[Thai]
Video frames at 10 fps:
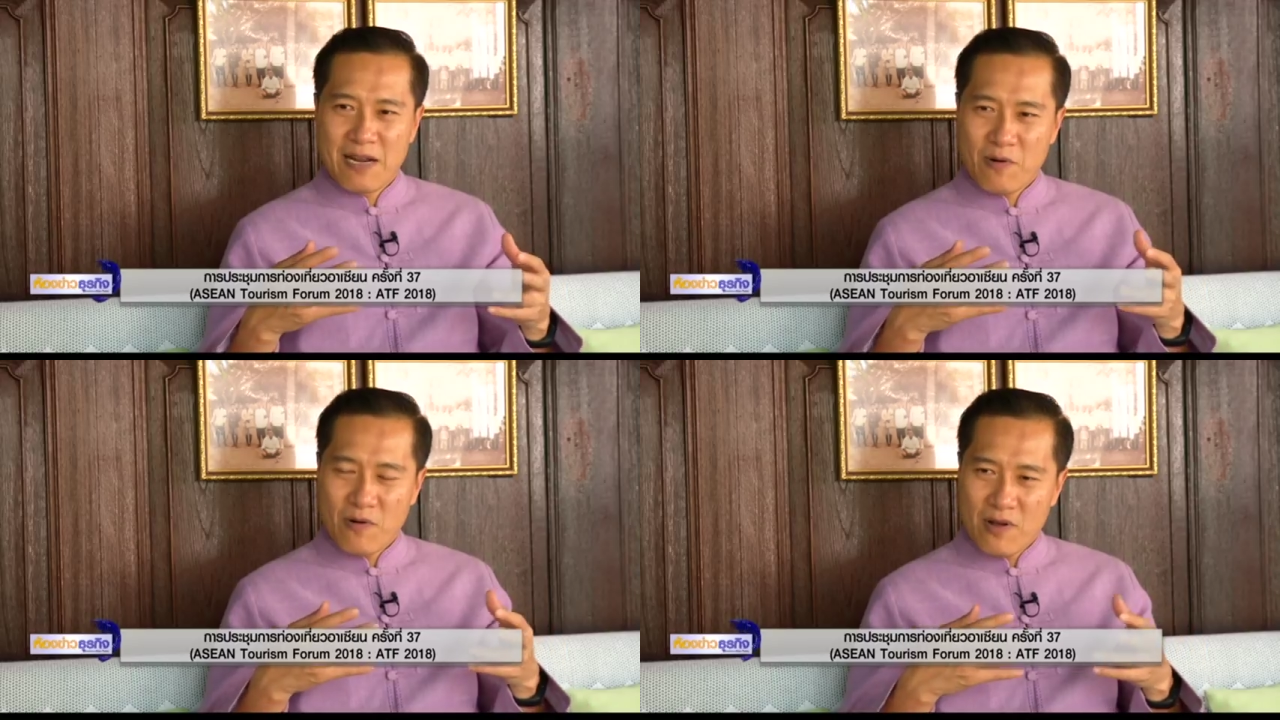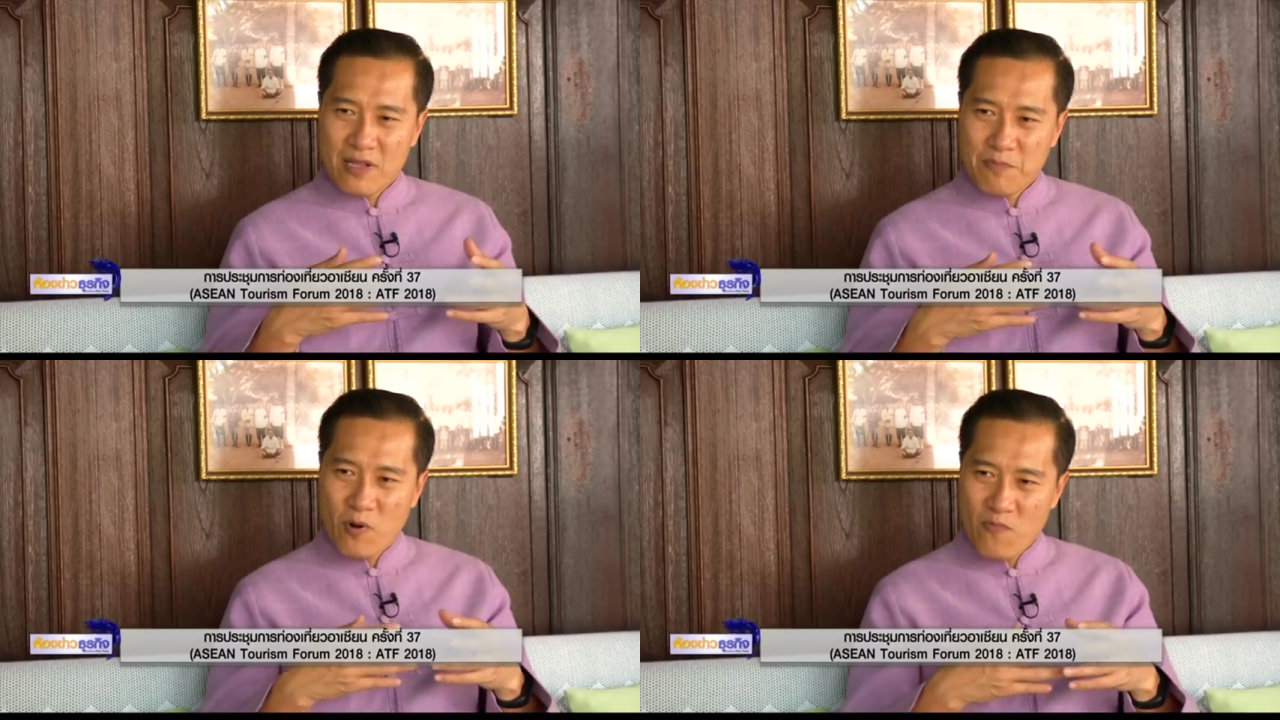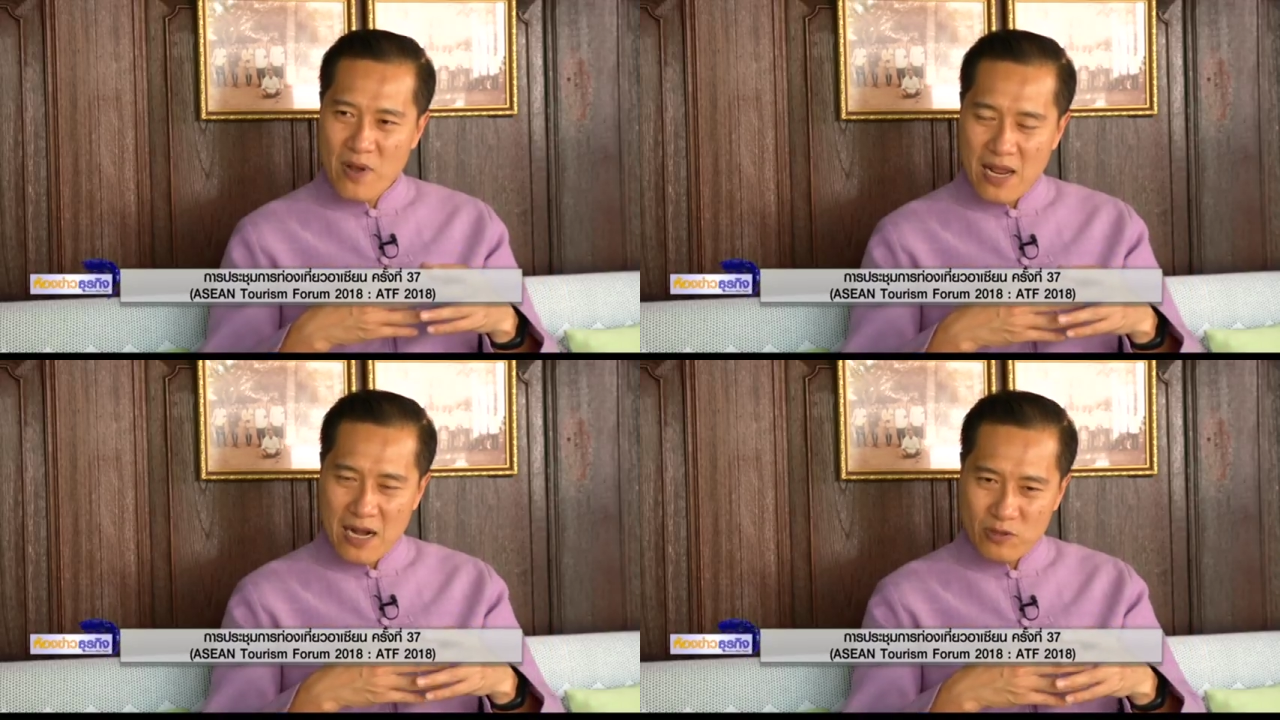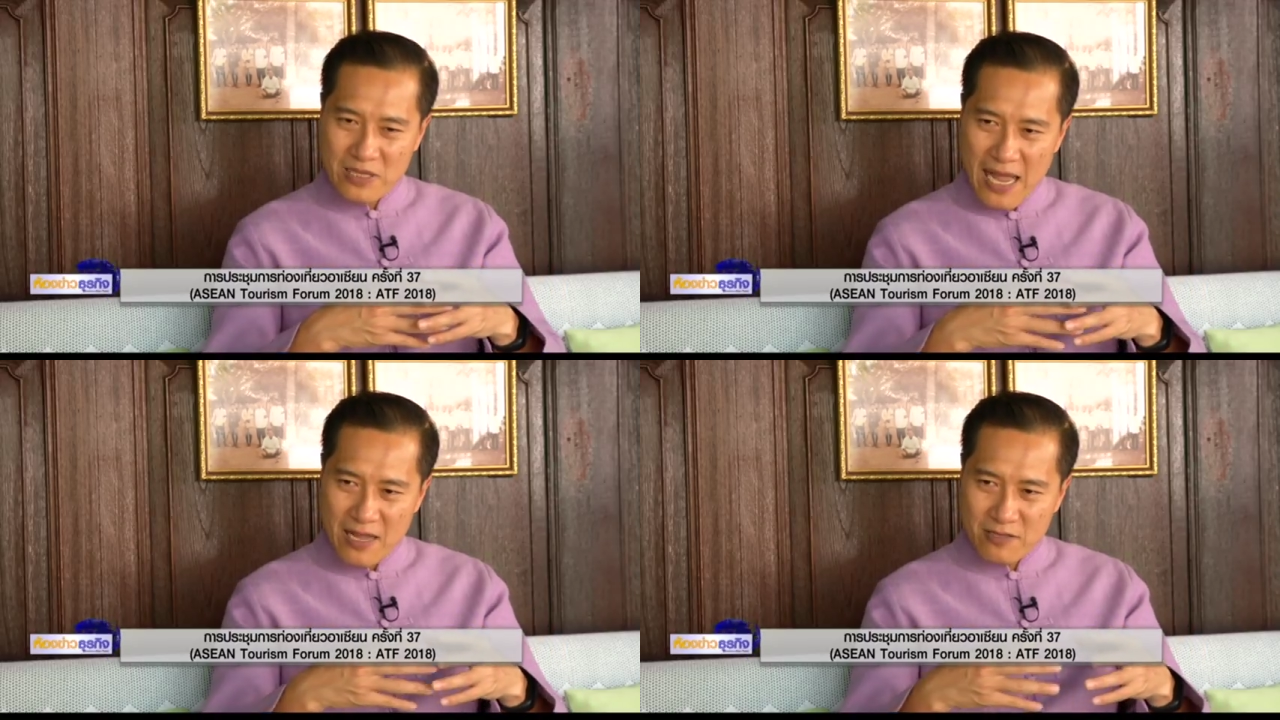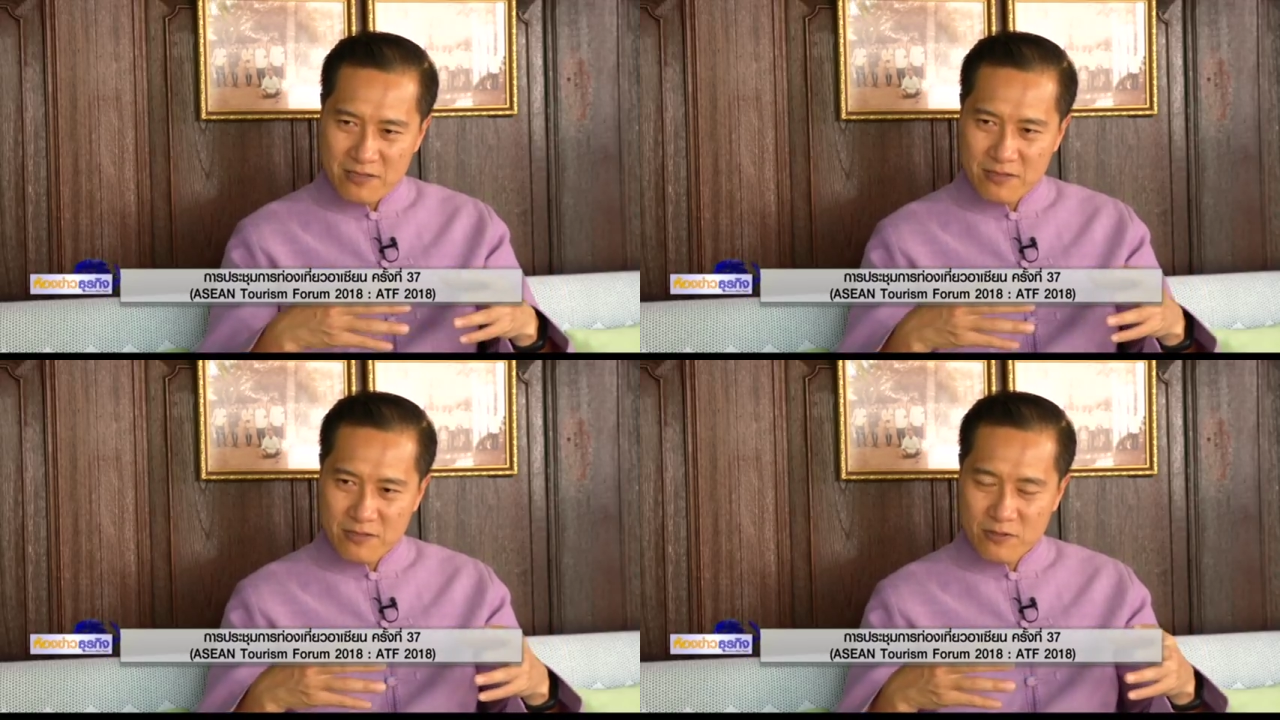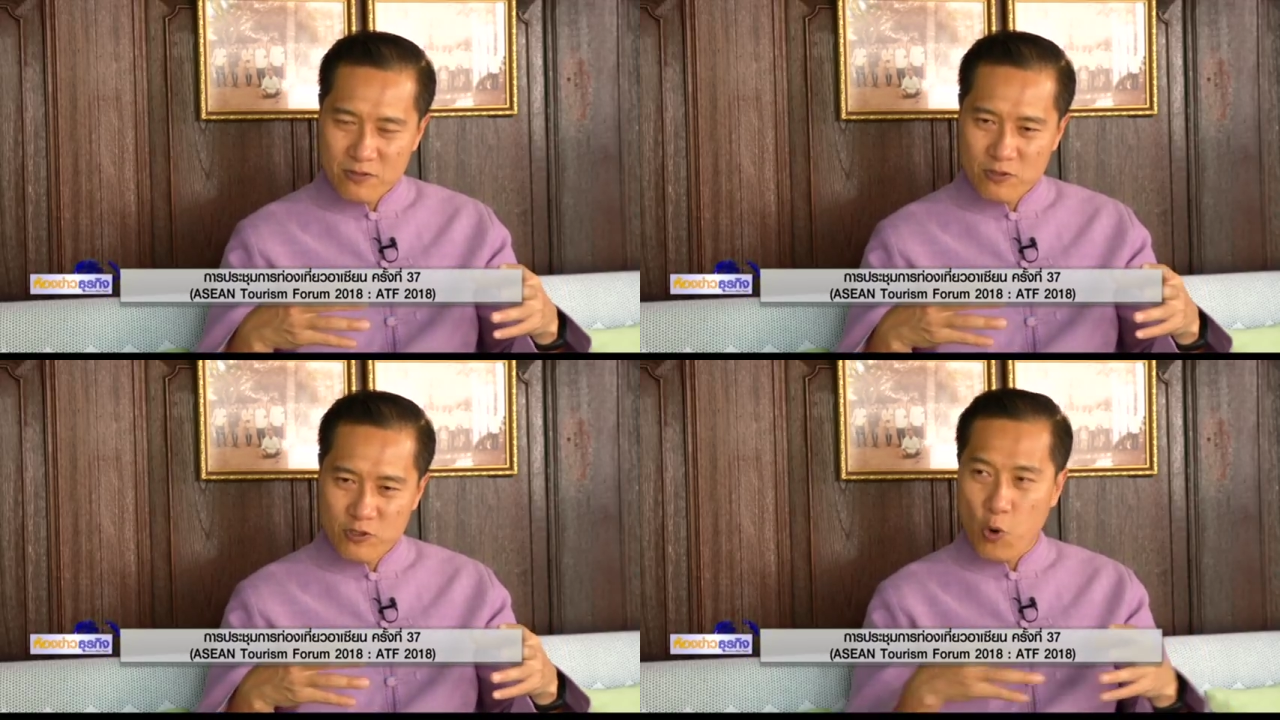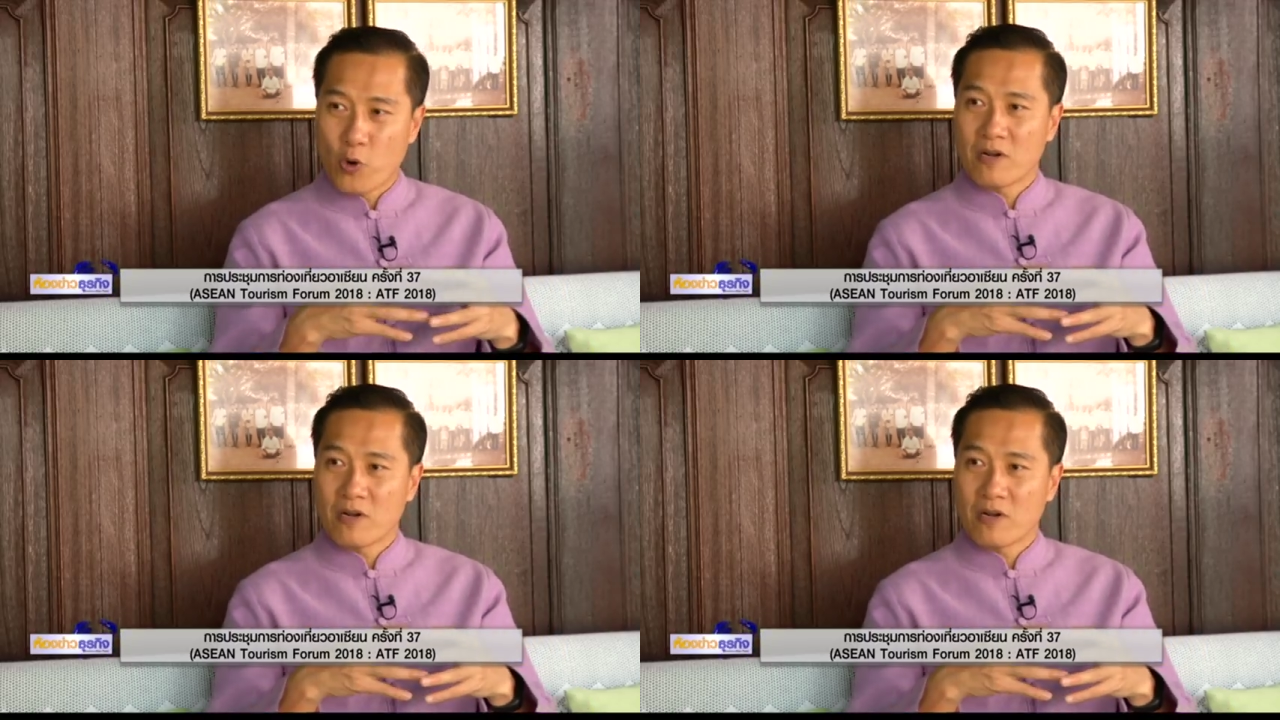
เราก็พบว่าเราตั้งโจ